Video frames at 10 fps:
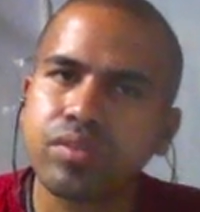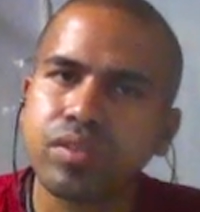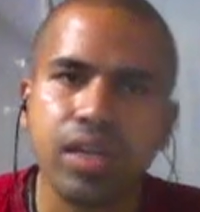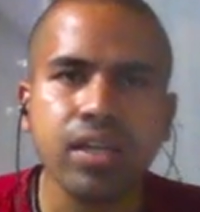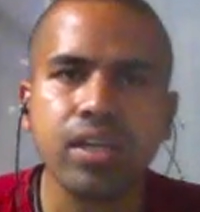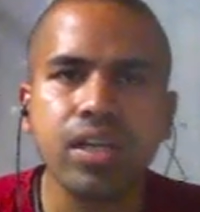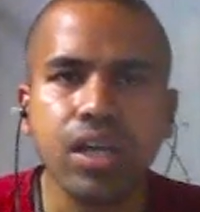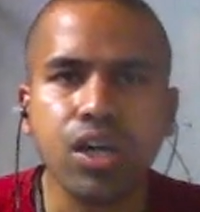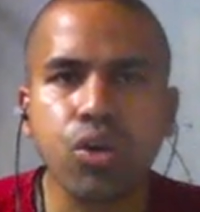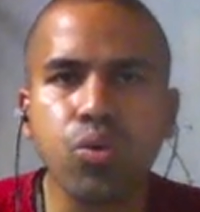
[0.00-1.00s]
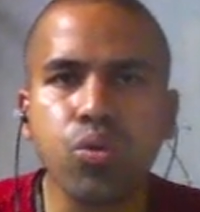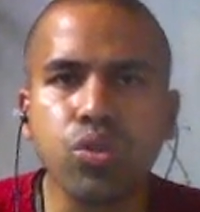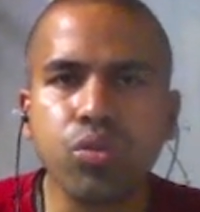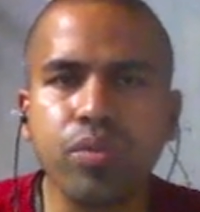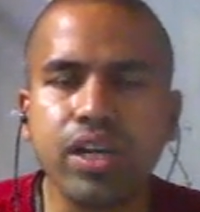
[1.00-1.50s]
হ্যাঁ গুণ
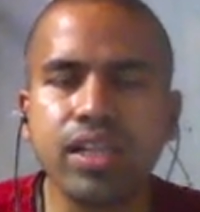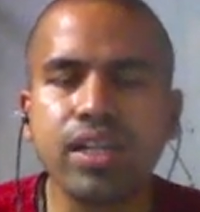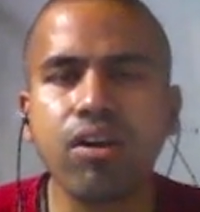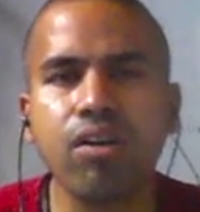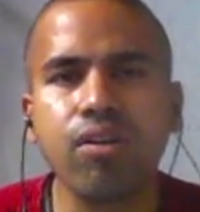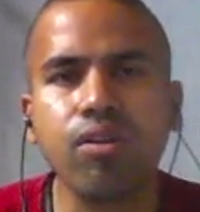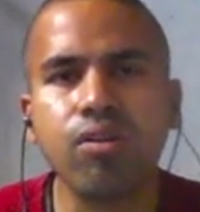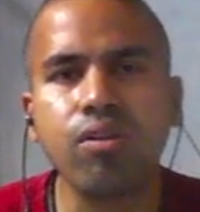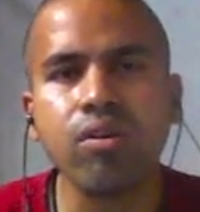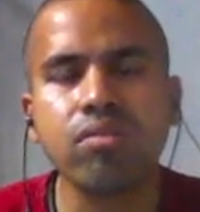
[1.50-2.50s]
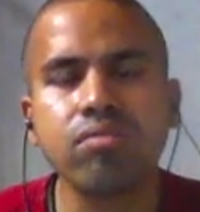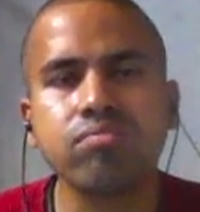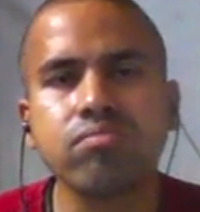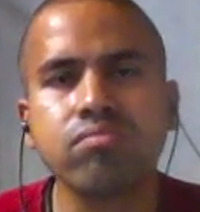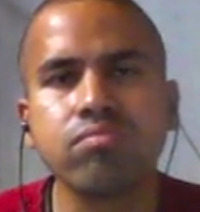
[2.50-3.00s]
তোমাকে দেওয়া হলো হলো
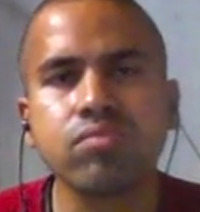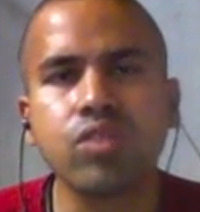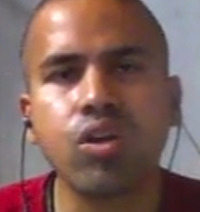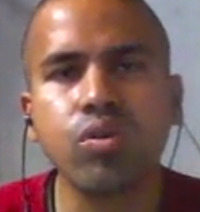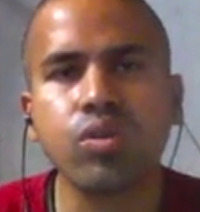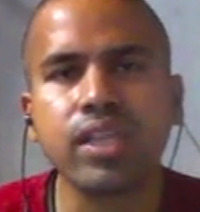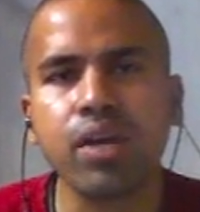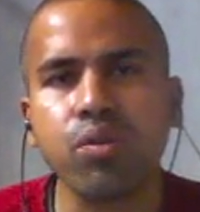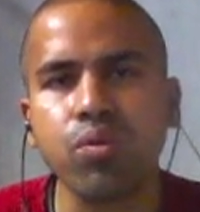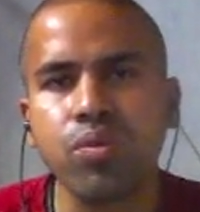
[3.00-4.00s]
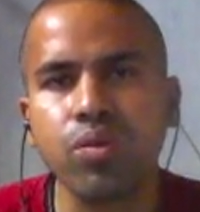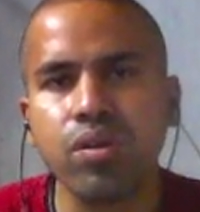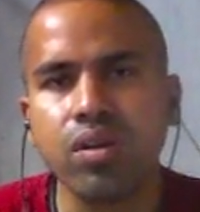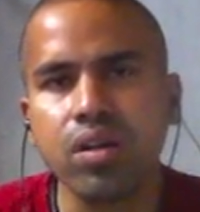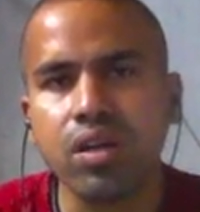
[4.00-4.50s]
ধরো তেরো
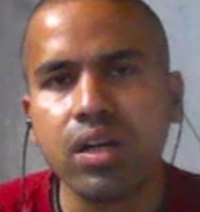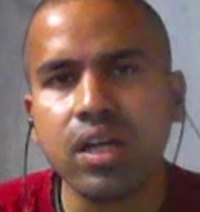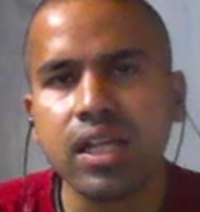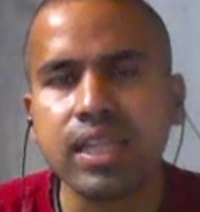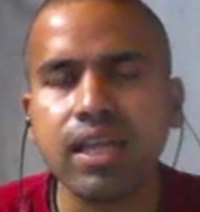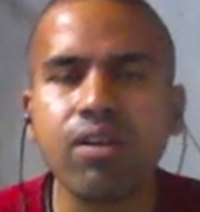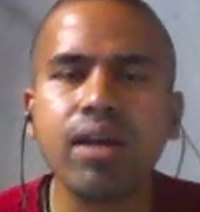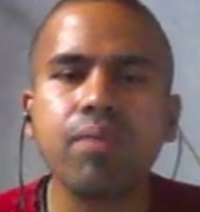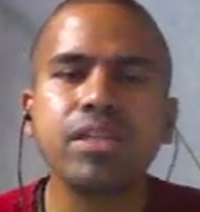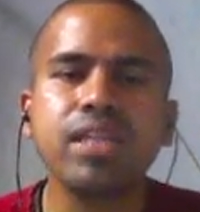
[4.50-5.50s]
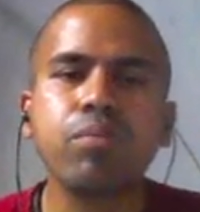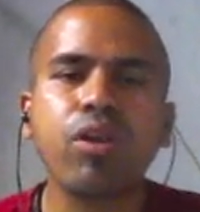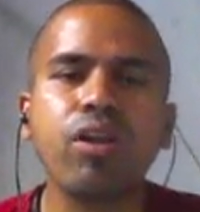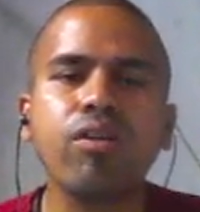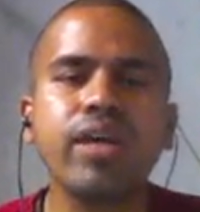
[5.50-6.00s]
তাহলে আমাদের বলা
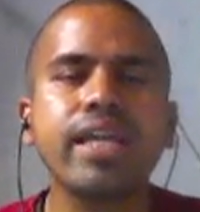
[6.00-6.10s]
হলো এর